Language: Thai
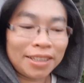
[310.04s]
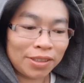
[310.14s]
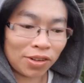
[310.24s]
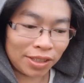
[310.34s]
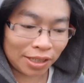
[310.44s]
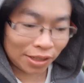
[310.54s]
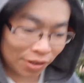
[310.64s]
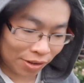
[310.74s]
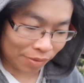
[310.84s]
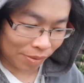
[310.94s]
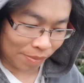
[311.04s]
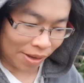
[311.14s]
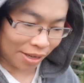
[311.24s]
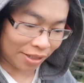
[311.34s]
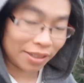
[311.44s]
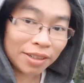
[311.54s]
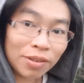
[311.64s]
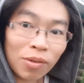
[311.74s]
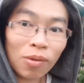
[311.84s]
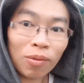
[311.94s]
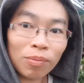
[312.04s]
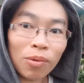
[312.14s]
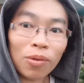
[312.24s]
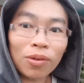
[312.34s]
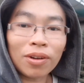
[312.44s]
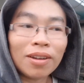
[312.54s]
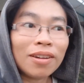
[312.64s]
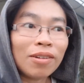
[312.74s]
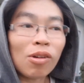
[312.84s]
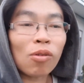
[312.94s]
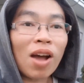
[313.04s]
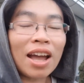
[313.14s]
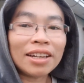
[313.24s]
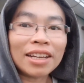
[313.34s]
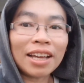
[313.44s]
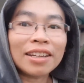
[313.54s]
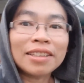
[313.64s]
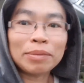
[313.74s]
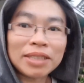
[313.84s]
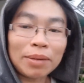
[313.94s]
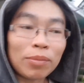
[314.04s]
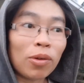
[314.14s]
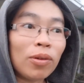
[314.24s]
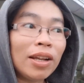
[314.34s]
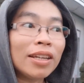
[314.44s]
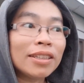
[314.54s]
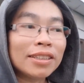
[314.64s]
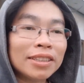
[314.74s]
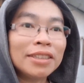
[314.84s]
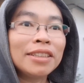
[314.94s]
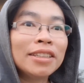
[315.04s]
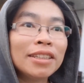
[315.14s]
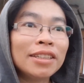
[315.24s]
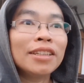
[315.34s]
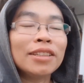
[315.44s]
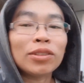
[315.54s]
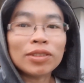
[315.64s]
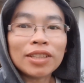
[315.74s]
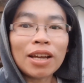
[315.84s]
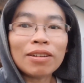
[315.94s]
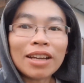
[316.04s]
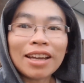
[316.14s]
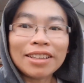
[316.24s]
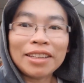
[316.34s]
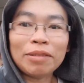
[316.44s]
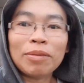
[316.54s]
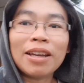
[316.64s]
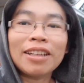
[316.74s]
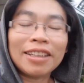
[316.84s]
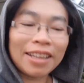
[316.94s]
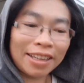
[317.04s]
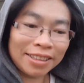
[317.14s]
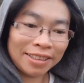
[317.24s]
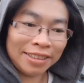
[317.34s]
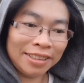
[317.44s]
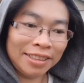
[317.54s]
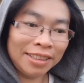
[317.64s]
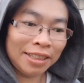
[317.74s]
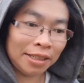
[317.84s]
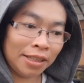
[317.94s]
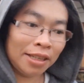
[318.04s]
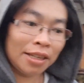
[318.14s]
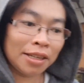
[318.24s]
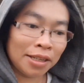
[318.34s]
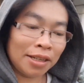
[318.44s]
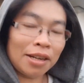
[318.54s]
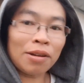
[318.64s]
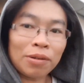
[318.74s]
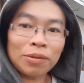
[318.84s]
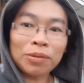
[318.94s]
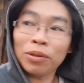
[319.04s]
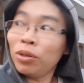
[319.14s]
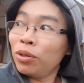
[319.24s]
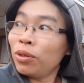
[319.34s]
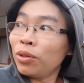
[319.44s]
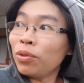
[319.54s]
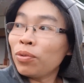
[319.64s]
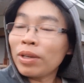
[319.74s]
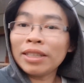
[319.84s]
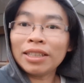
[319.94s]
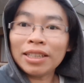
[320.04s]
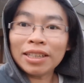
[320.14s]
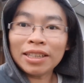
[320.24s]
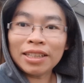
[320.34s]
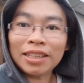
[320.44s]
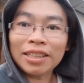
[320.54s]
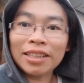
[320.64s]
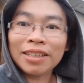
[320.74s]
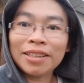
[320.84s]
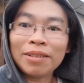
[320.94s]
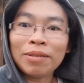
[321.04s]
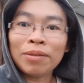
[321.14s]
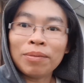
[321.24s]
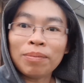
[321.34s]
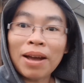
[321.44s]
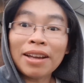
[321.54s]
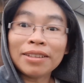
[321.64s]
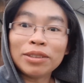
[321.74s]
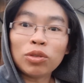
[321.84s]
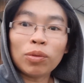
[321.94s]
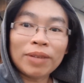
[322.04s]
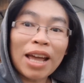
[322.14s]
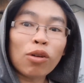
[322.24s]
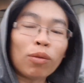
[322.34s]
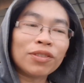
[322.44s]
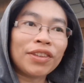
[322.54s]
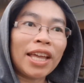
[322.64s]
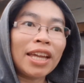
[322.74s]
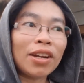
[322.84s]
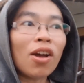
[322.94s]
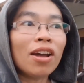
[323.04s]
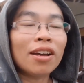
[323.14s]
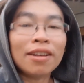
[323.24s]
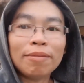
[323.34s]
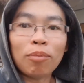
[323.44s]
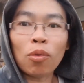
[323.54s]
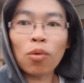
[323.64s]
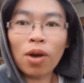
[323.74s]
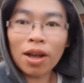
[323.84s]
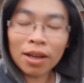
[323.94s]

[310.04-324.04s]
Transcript: ตอนนี้ก็ประมาณหกโมงกว่ากว่านะคะ เกือบเจ็ดโมงแล้ว ตอนเช้าอากาศดีมากเลยค่ะ เราอยู่กันที่บ้านตูบนาโฮมสเตย์เนาะปัว